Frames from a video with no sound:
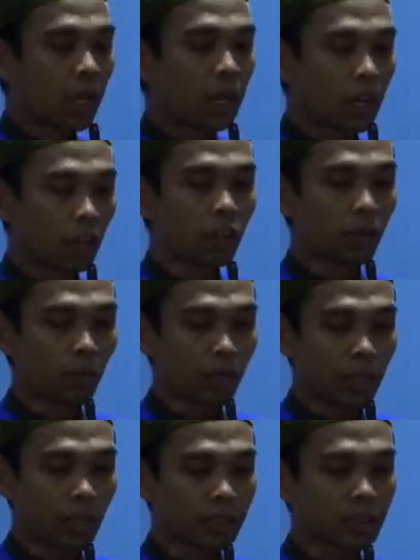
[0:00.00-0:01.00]
Lalu
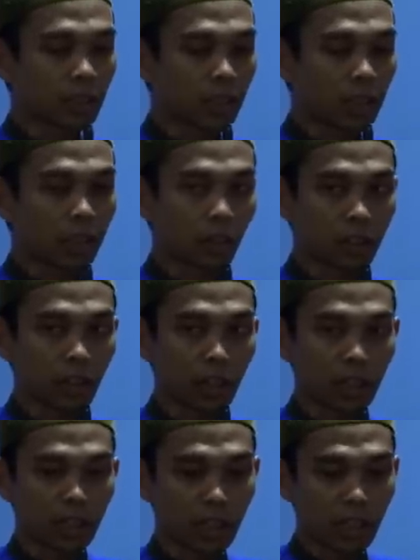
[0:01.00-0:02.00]
kemudian setelah dokter
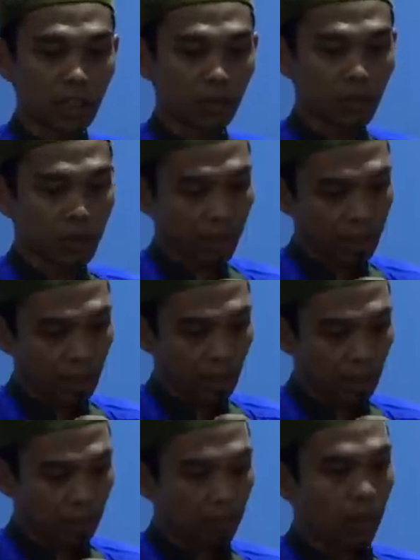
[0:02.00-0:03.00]
mengatakan kamu
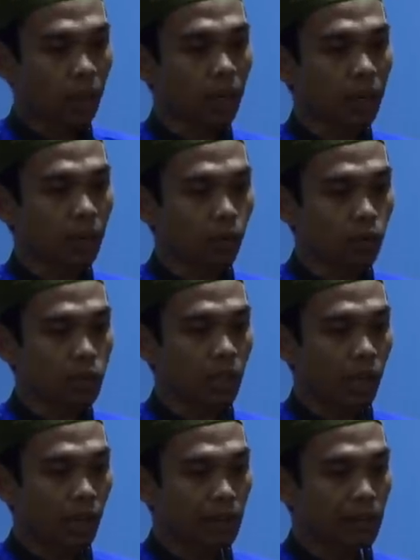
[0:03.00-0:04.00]
sakit, maka kamu
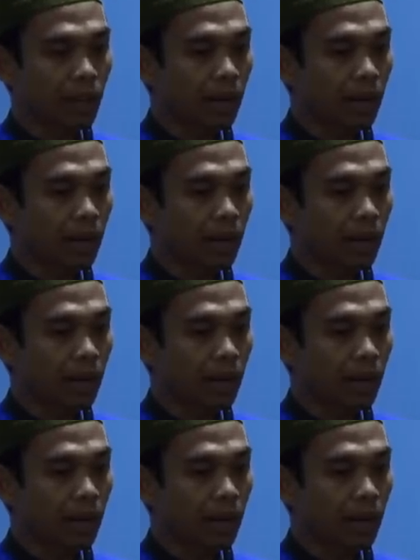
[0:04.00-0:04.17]
jangan